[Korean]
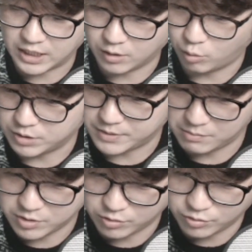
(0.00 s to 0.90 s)
때 오십삼
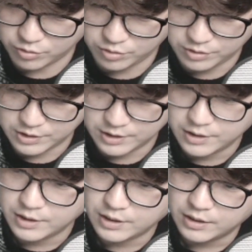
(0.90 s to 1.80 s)
썼고,
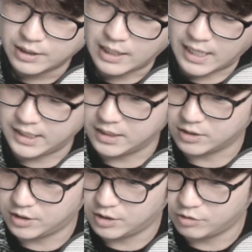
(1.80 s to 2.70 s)

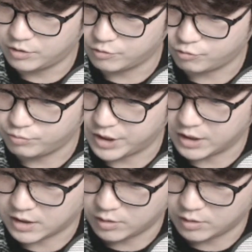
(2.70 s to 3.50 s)
안에서 움직일 때는